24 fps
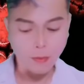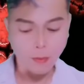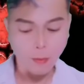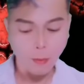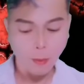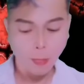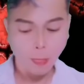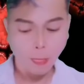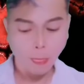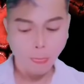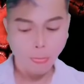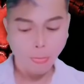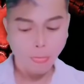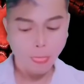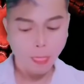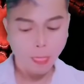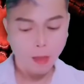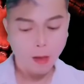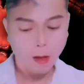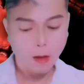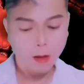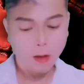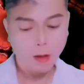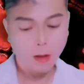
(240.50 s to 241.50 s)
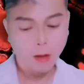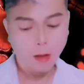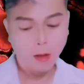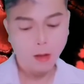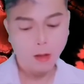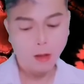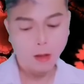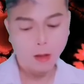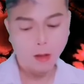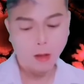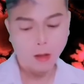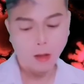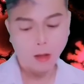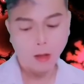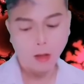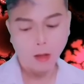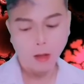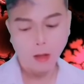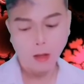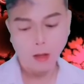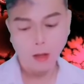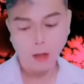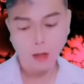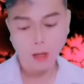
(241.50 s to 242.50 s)
Nào, cầm thuốc uống
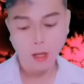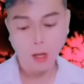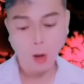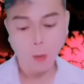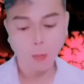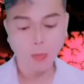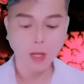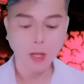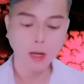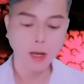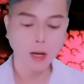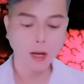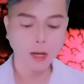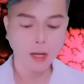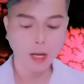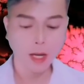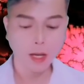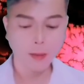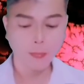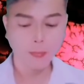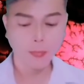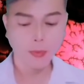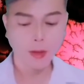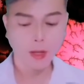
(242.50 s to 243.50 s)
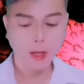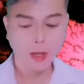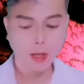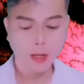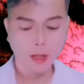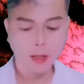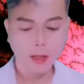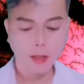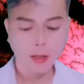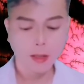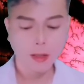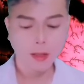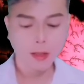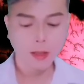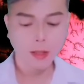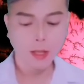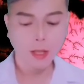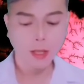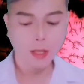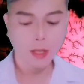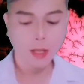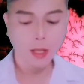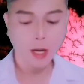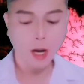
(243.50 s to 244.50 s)
đi. Uống xong
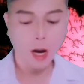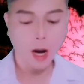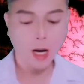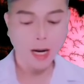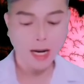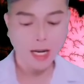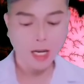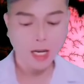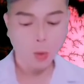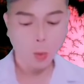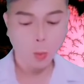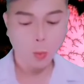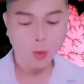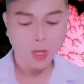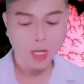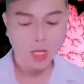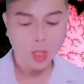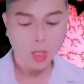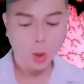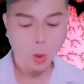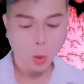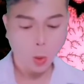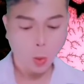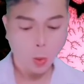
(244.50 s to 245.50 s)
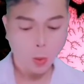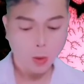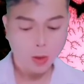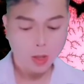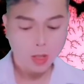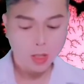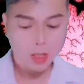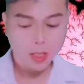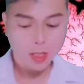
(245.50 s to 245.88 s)
rồi, em có muốn ngủ tới chết,